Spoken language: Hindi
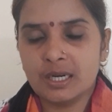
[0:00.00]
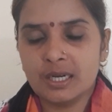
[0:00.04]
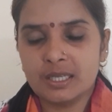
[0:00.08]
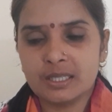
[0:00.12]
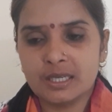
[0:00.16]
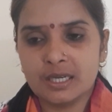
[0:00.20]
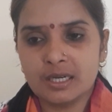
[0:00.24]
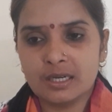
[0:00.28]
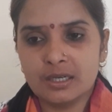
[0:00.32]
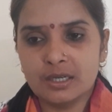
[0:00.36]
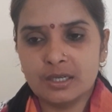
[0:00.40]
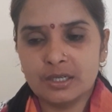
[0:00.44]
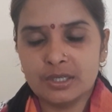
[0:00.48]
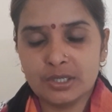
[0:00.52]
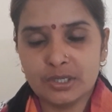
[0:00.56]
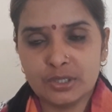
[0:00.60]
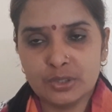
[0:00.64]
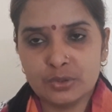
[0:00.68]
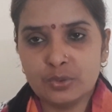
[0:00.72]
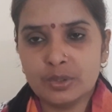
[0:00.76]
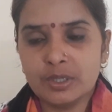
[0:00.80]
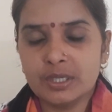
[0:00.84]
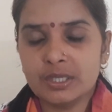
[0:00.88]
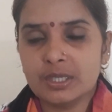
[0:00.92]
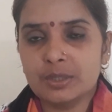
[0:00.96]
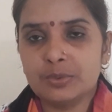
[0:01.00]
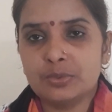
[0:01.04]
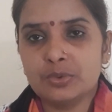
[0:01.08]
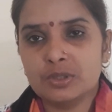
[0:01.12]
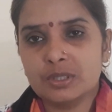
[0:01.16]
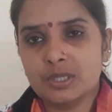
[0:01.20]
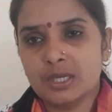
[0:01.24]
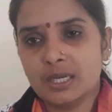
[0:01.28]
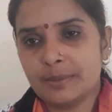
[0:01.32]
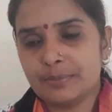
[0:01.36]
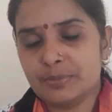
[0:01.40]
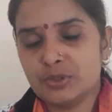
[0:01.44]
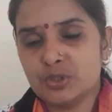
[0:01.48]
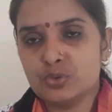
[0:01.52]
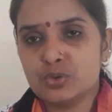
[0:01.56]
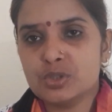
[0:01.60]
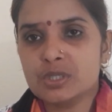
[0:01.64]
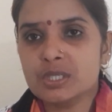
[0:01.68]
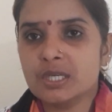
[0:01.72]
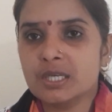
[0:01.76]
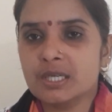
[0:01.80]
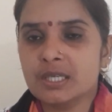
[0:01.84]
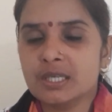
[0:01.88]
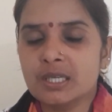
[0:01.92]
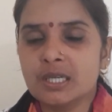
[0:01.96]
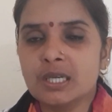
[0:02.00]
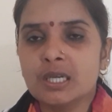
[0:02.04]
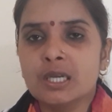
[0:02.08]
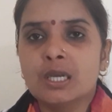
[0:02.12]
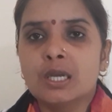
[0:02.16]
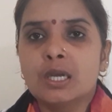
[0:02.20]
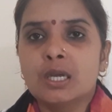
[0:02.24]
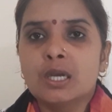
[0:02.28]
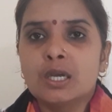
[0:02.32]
लगातार कंटिन्यू एक ही बोतल आप यूज करेंगे